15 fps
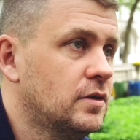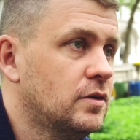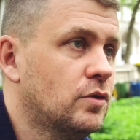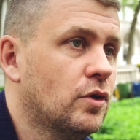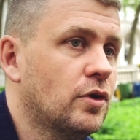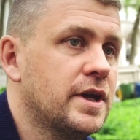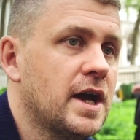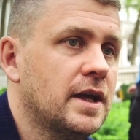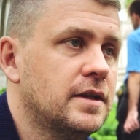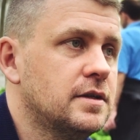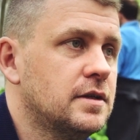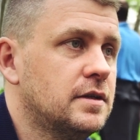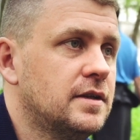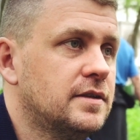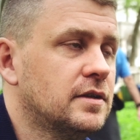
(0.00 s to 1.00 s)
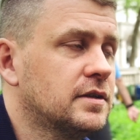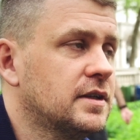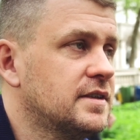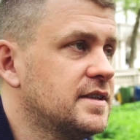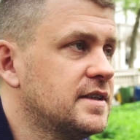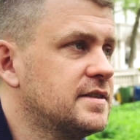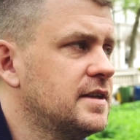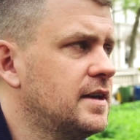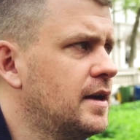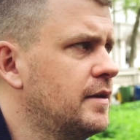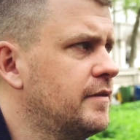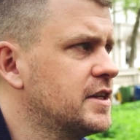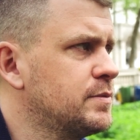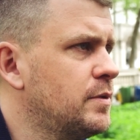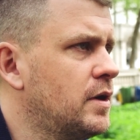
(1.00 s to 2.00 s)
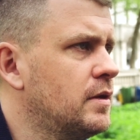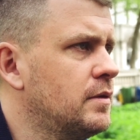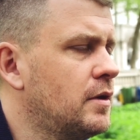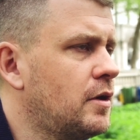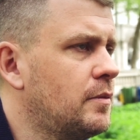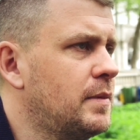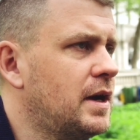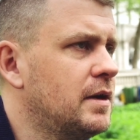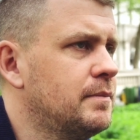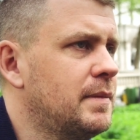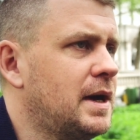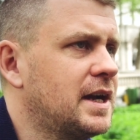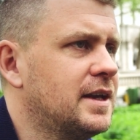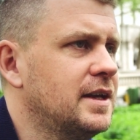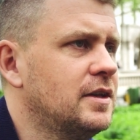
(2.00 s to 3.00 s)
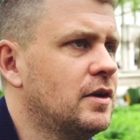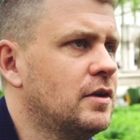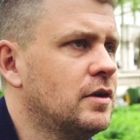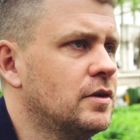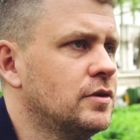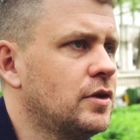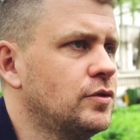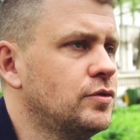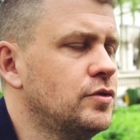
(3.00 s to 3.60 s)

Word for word: au regard des, autres. Et ça, c'est euh, vachement marqué dans, New